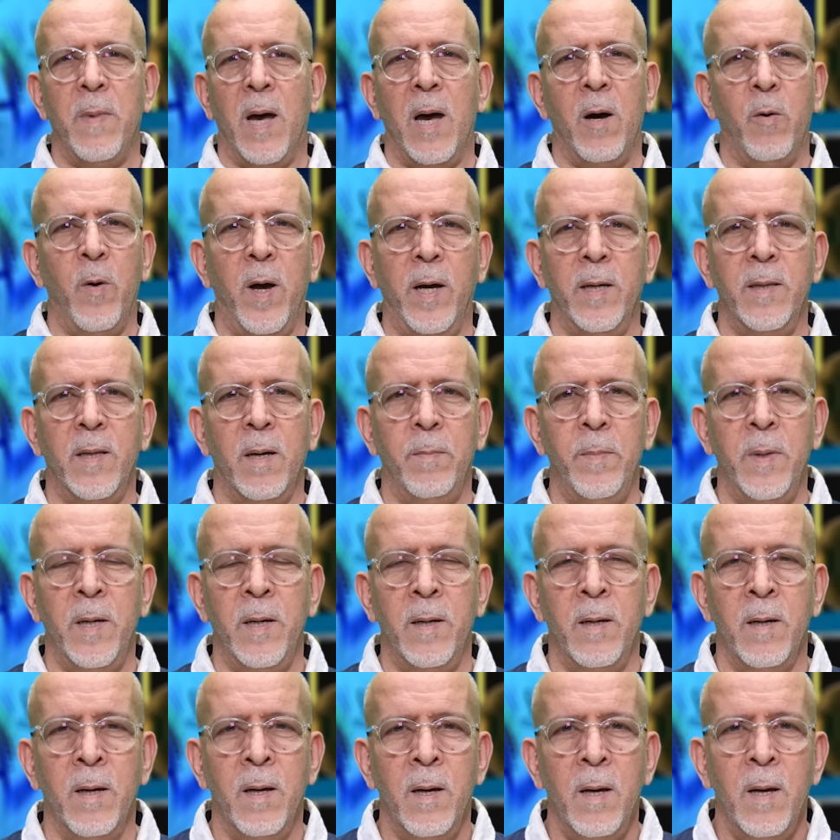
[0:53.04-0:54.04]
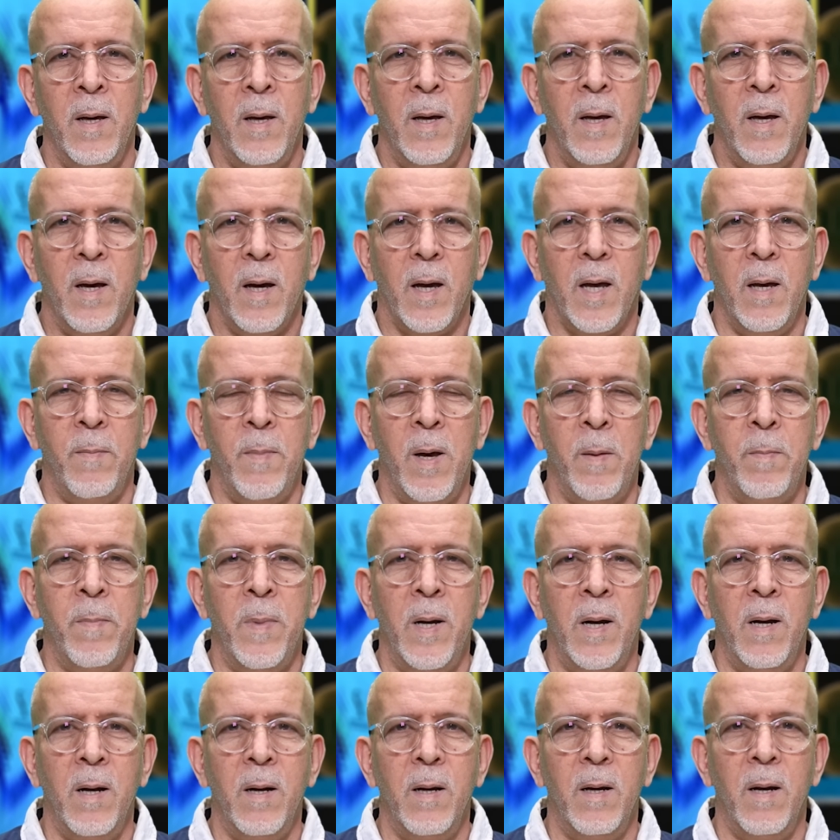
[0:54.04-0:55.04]
مع واحدة من
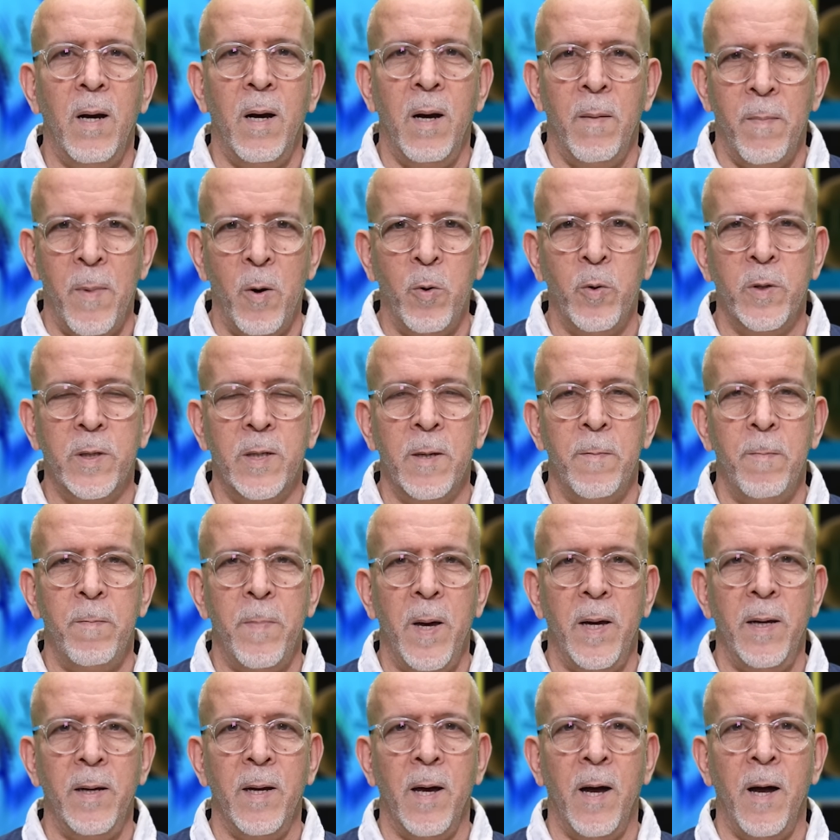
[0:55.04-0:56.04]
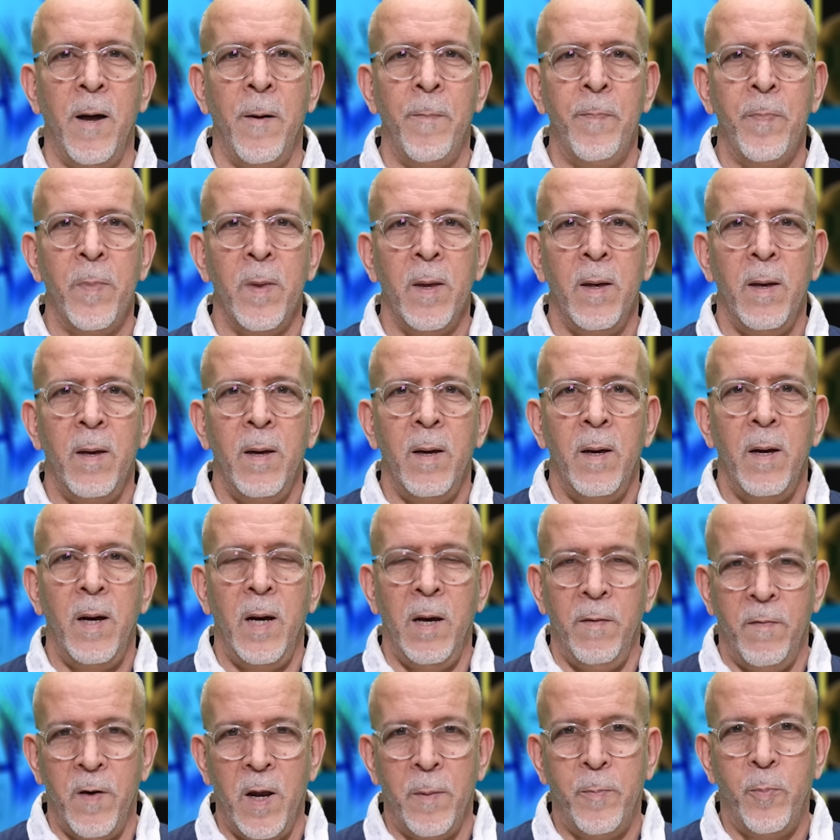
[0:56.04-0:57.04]
قمم الموسم بين
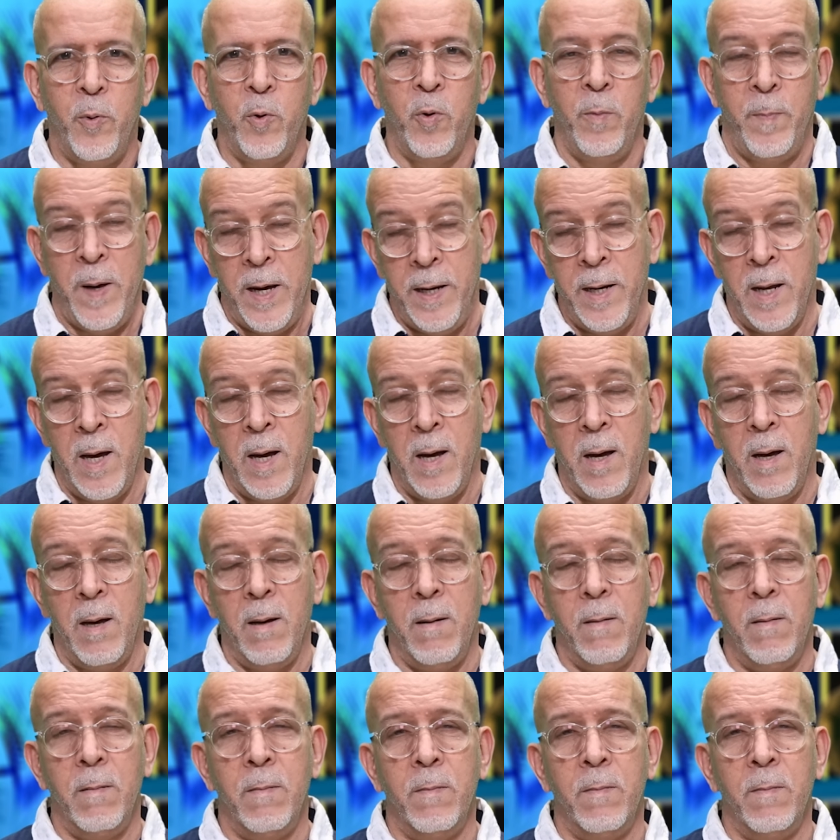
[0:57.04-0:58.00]
ليفربول بين